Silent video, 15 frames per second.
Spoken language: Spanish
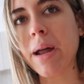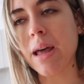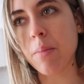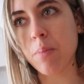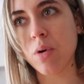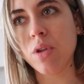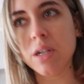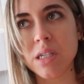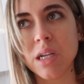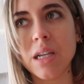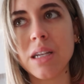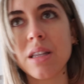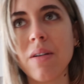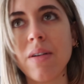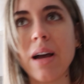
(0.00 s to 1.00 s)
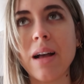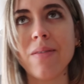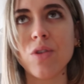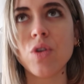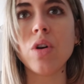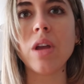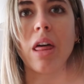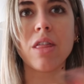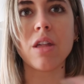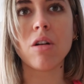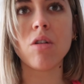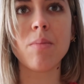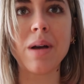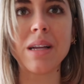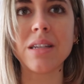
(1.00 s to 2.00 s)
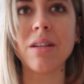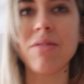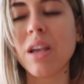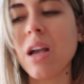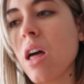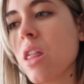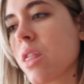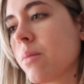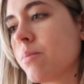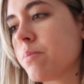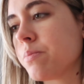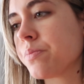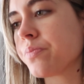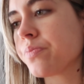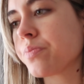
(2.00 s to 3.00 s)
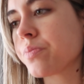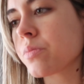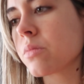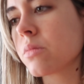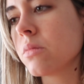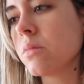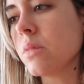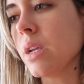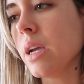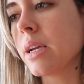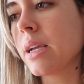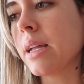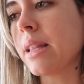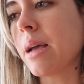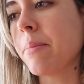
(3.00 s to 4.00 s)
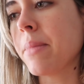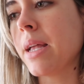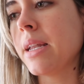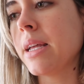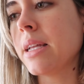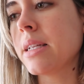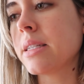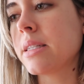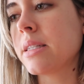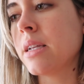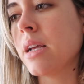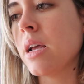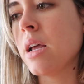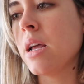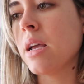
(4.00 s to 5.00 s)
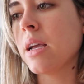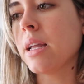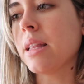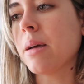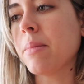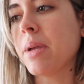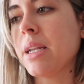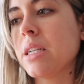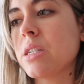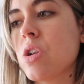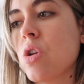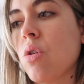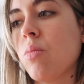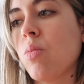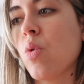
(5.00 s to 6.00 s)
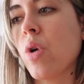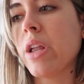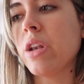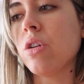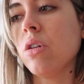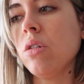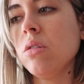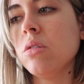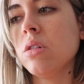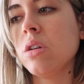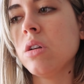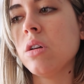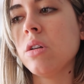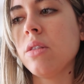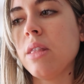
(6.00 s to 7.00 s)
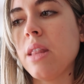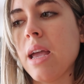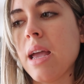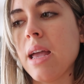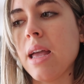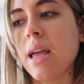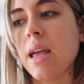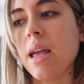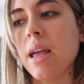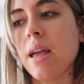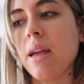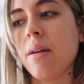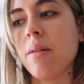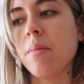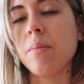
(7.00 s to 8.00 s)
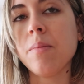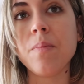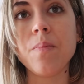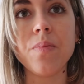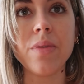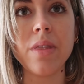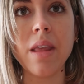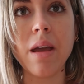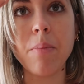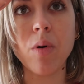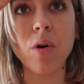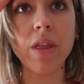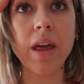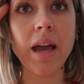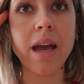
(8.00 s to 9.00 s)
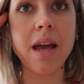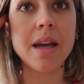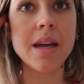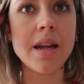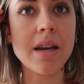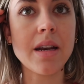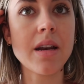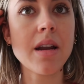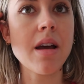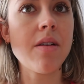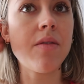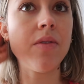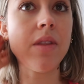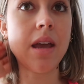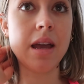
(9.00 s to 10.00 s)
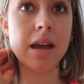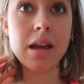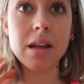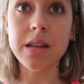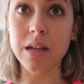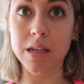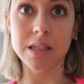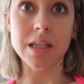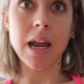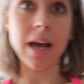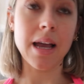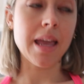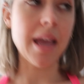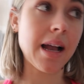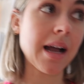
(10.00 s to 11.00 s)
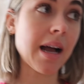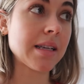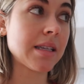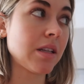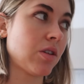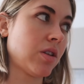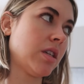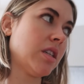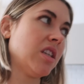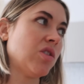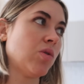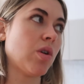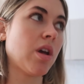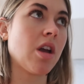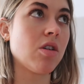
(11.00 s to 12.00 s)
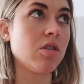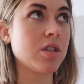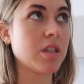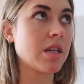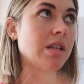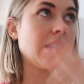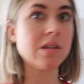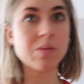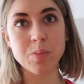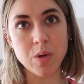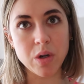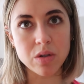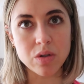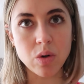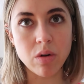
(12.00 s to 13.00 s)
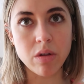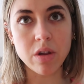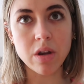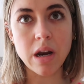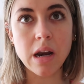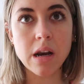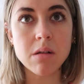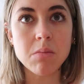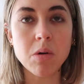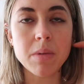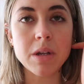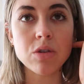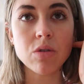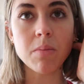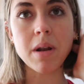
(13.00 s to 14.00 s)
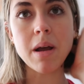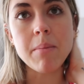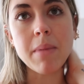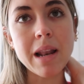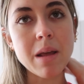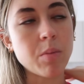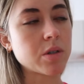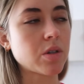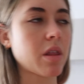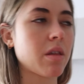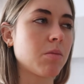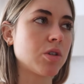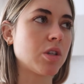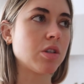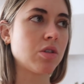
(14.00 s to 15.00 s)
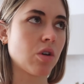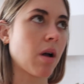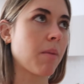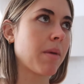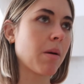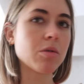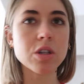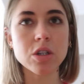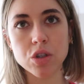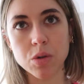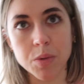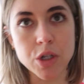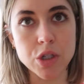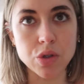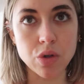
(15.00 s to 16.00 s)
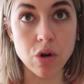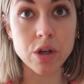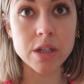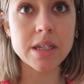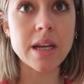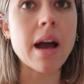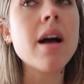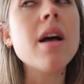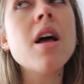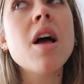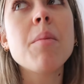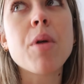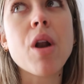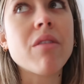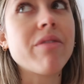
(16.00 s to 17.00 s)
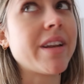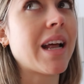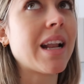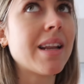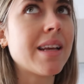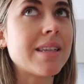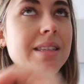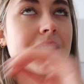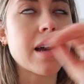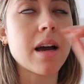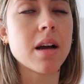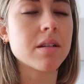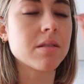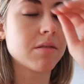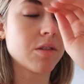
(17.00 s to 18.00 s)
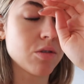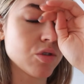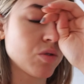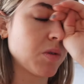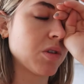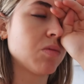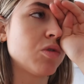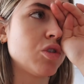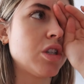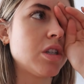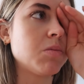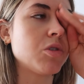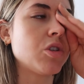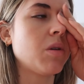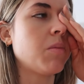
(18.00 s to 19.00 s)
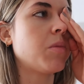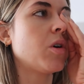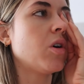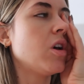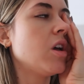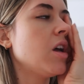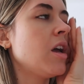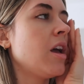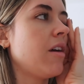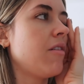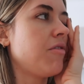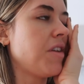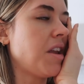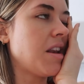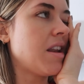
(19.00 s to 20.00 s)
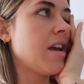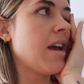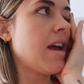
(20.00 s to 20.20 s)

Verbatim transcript: Para poder seguir trabajando y hacerlo más eficaz. Que también es, que también es lo bueno de, poder de, de, estar aquí en casa entonces si surgen cosas las puedo solucionar en el momento en plan vale pues hacemos esto cambiamos esto por esto lo que sea pero al final está consumiendo muchísimo tiempo en fin